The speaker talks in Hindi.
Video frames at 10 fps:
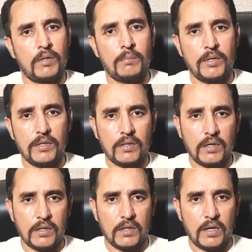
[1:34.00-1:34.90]
अमेरिका
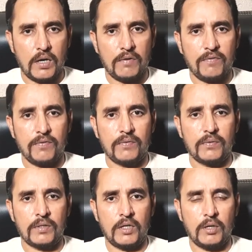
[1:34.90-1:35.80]
के ख़िलाफ़
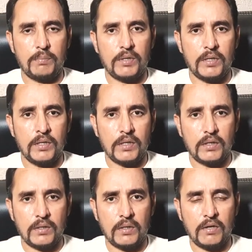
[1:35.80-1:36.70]
यहाँ पर
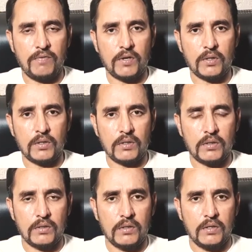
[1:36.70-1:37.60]
एक नफ़रत
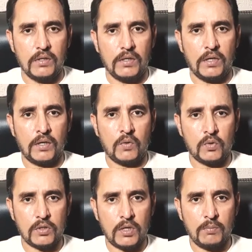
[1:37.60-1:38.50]
एक
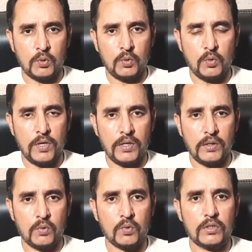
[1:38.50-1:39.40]
गुस्सा मौजूद है
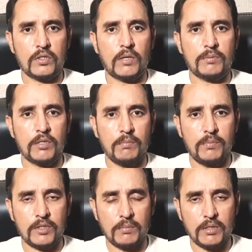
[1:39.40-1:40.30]
और उसकी सबसे
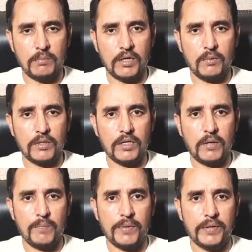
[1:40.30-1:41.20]
सबसे बड़ी
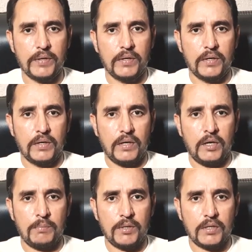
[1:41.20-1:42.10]
वजह
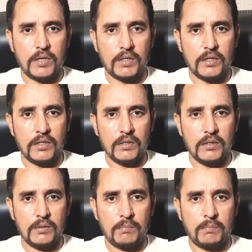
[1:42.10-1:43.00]
अमेरिका की
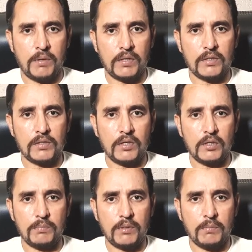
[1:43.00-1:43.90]

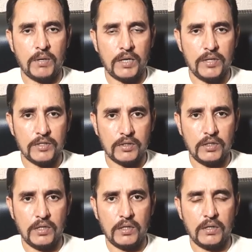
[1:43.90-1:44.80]
पाकिस्तान पर
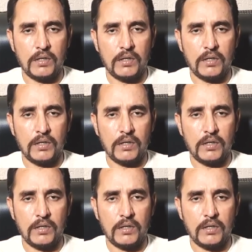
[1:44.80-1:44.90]
बालादस्ती है